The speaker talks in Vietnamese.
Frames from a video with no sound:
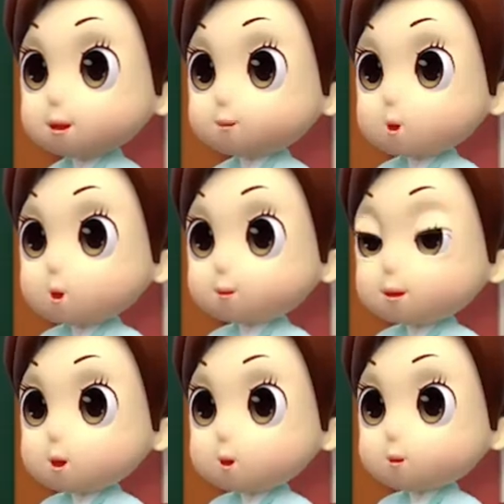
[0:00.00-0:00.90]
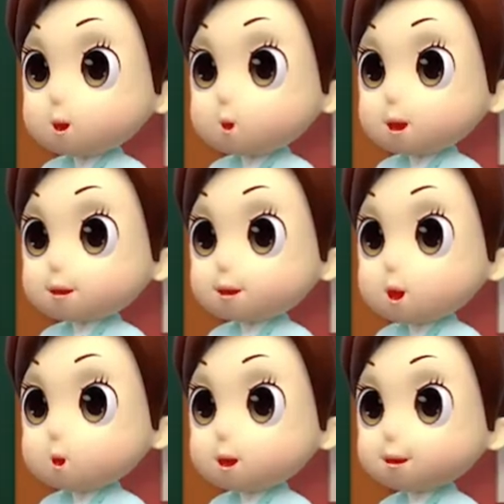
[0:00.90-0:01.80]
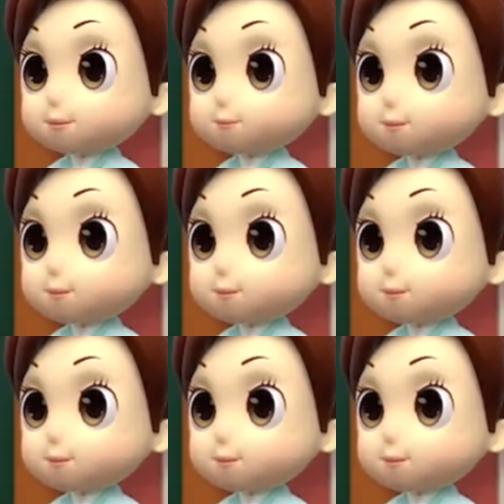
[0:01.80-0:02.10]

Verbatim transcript: nhắc lại định nghĩa từ đồng âm cho